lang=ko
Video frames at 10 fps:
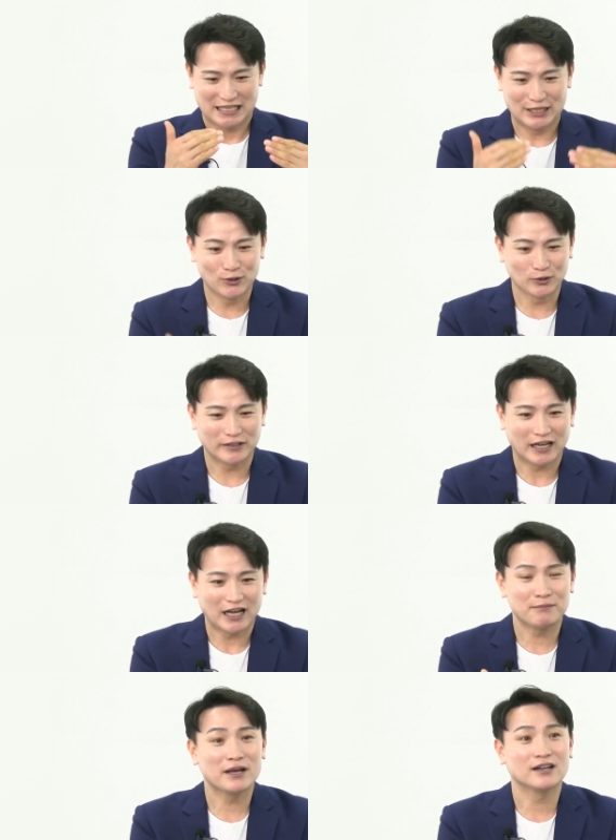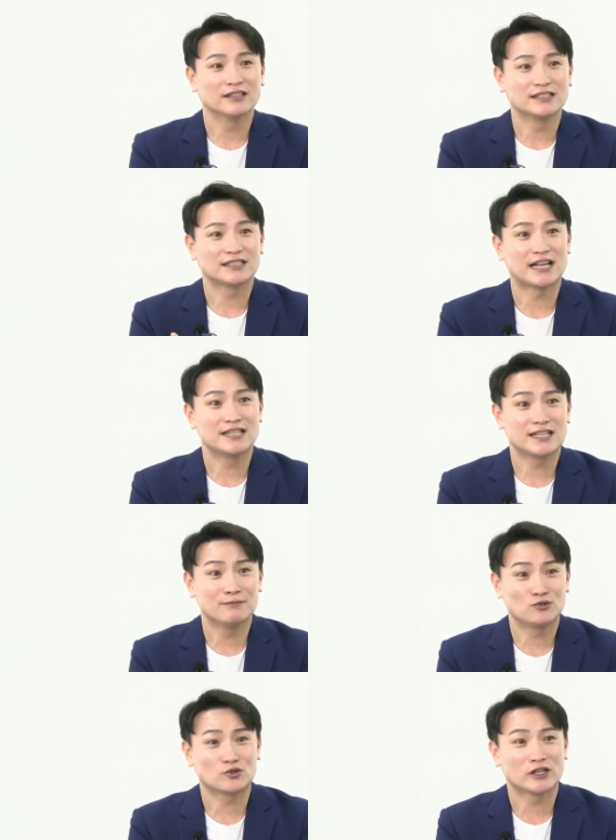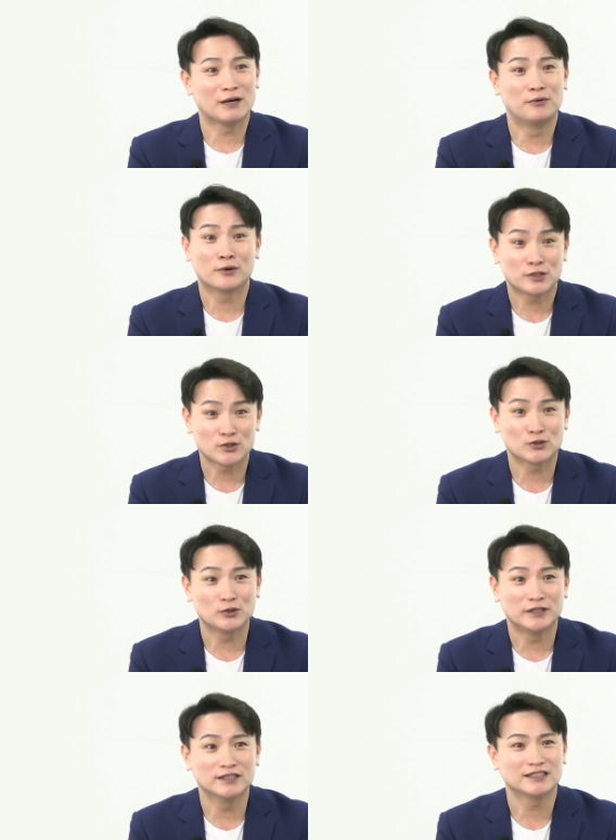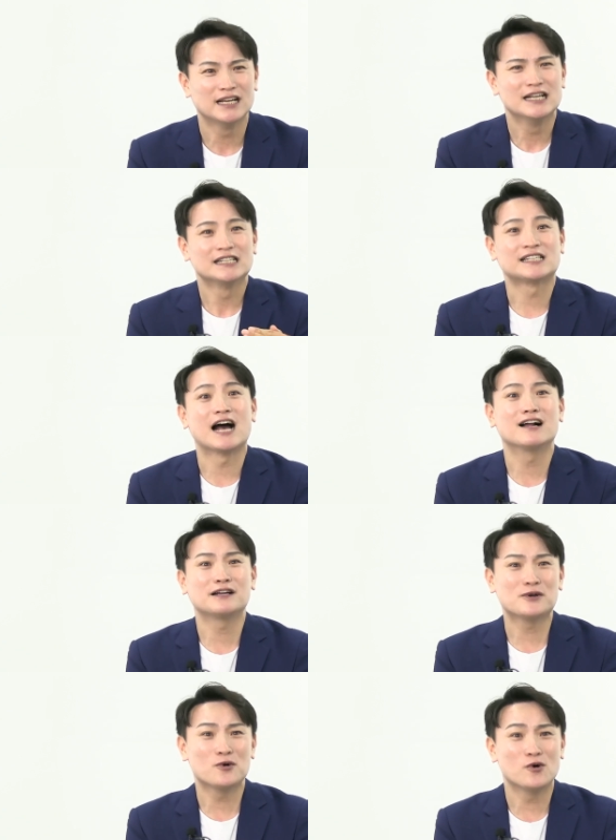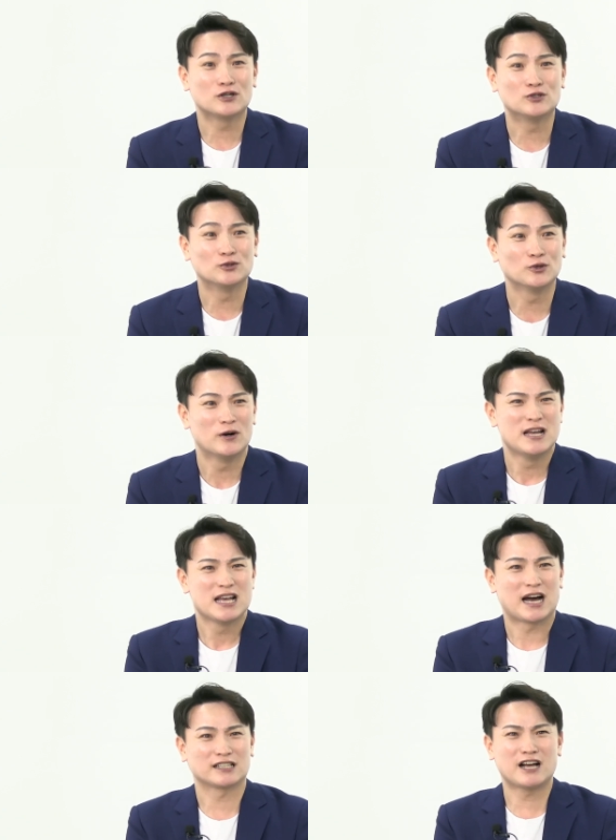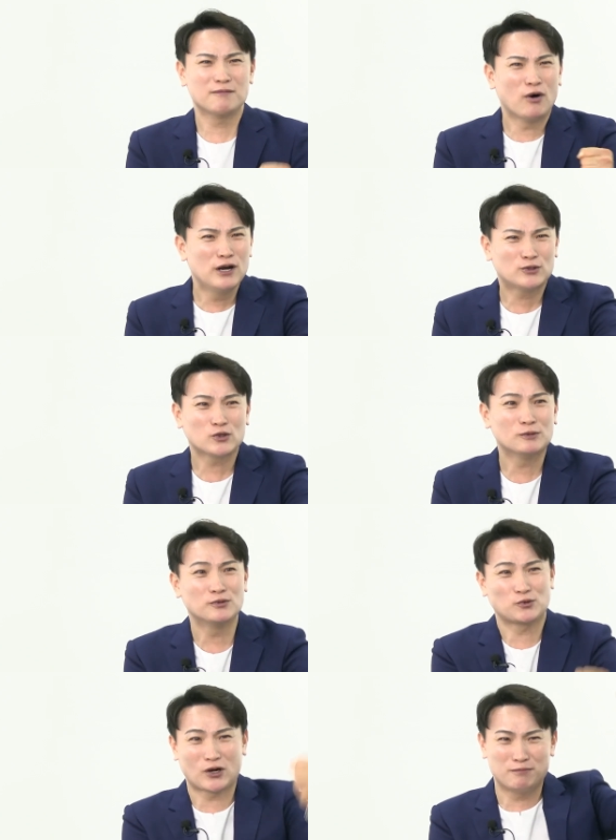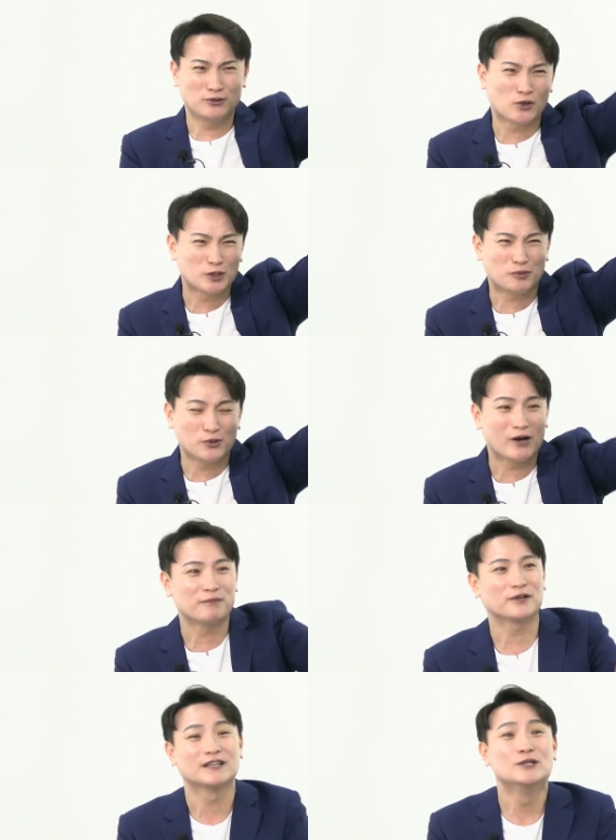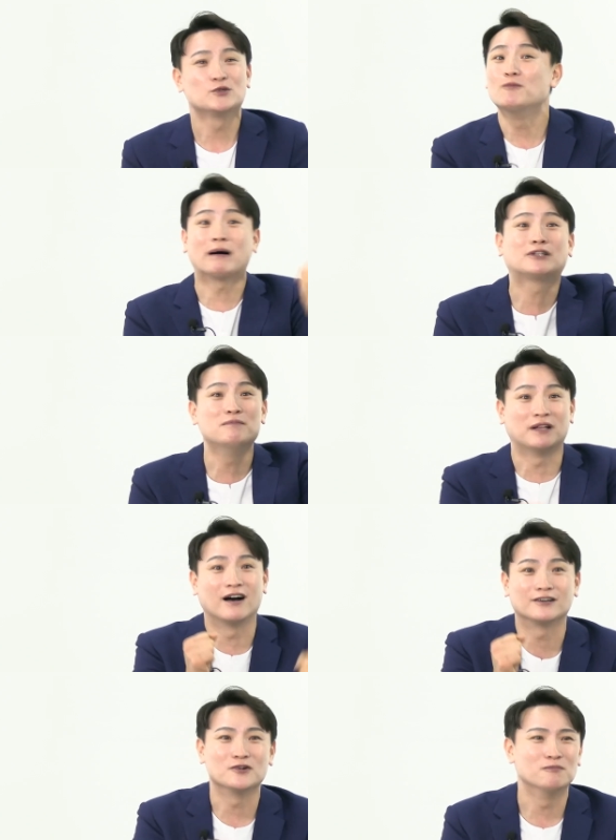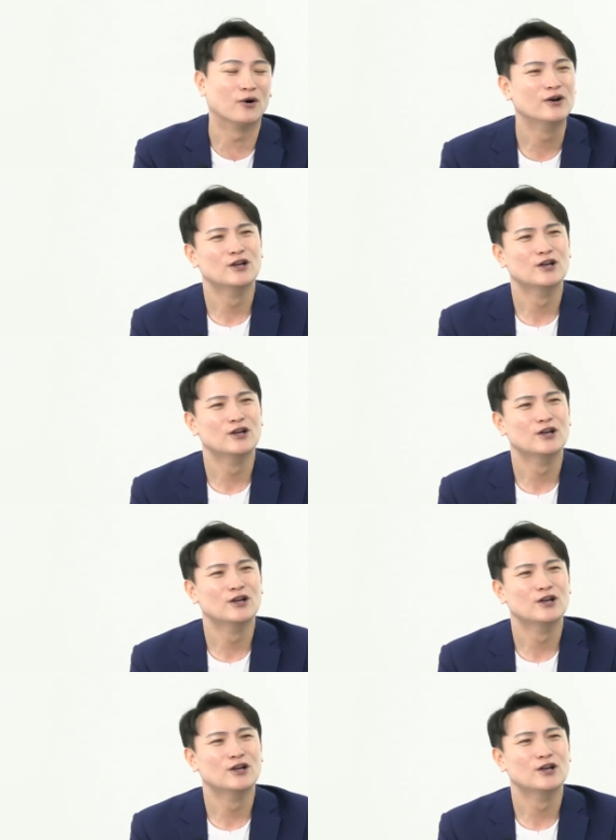이곳 함양 산삼축제가 펼쳐지고 있는 상림공원 기준으로 가장 멀리서 오신 분 손 한번 들어주십시오 하면 손막 듭니다. 어, 뭐